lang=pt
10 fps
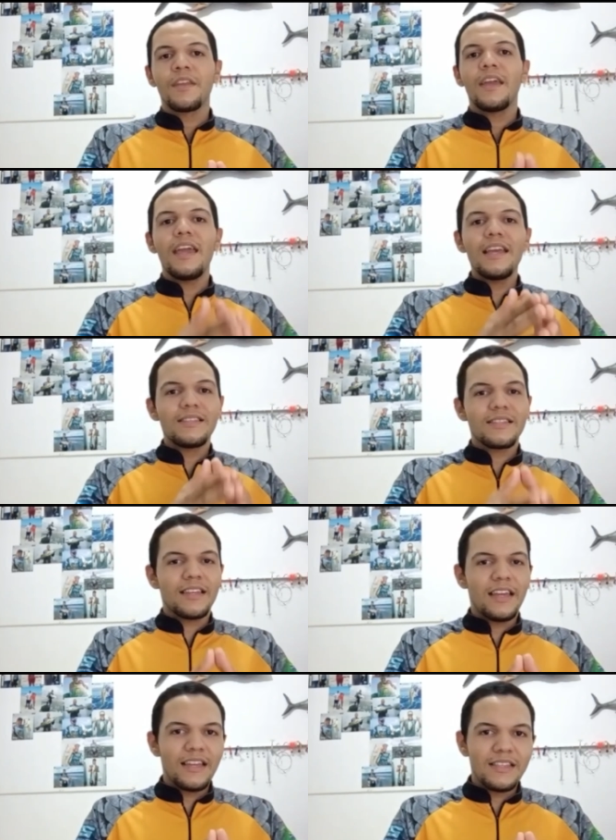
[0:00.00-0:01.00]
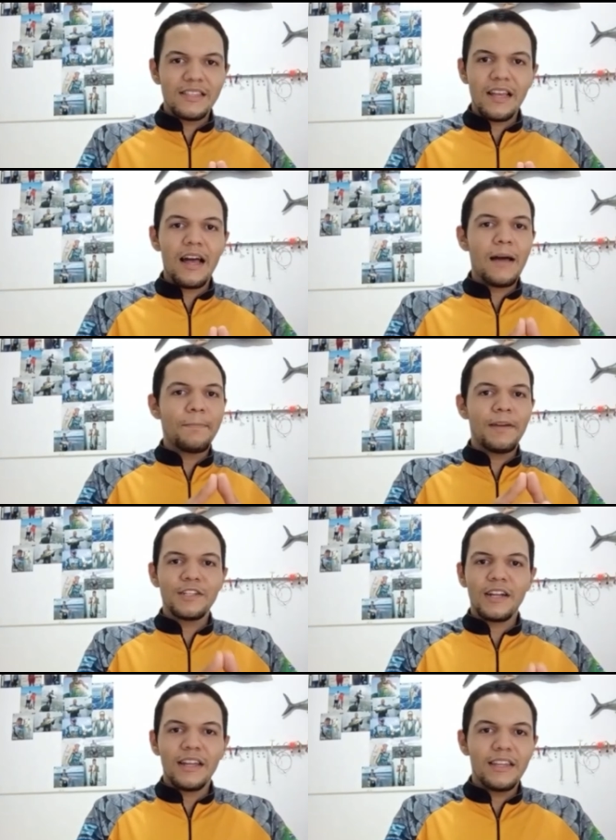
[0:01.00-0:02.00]
Esqueça a
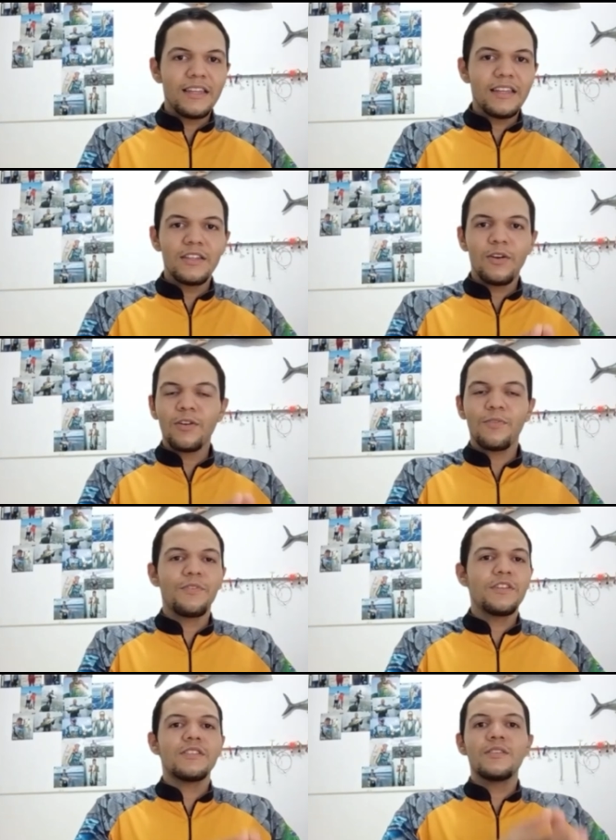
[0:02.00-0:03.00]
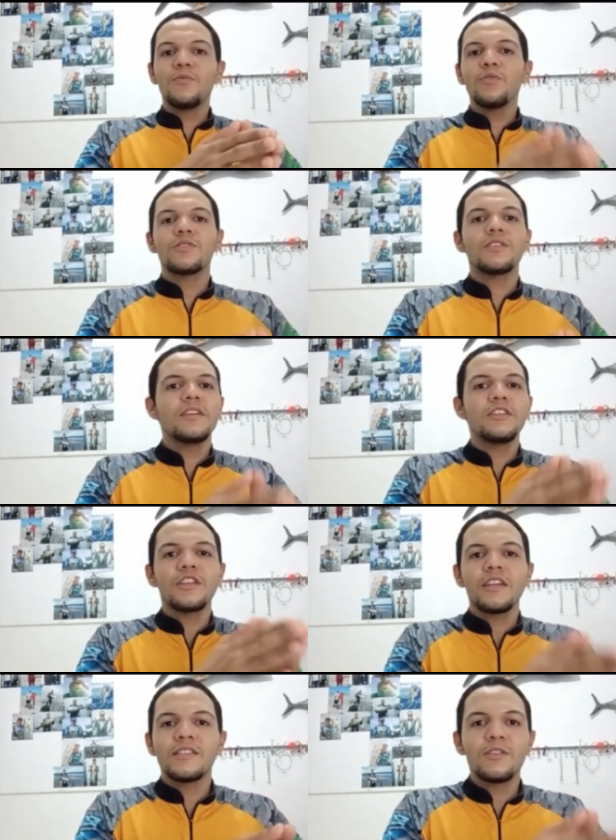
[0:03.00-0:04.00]
pescaria de rockfish. Se você
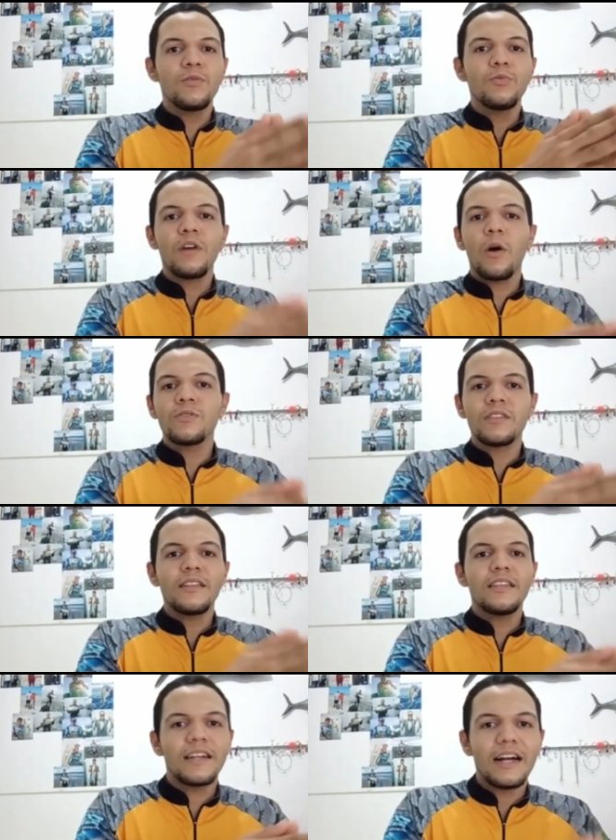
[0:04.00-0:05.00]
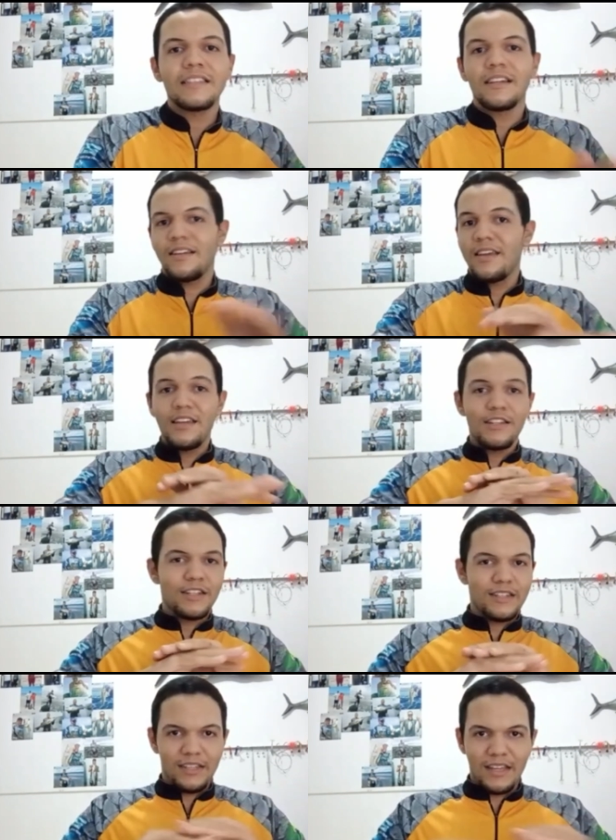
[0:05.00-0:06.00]
esqueceu o calçado em casa,
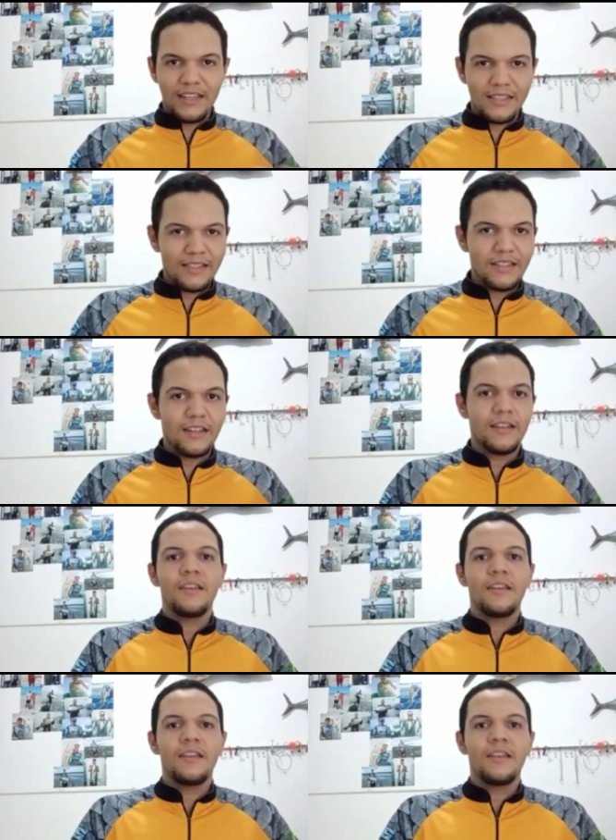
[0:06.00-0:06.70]
esqueça.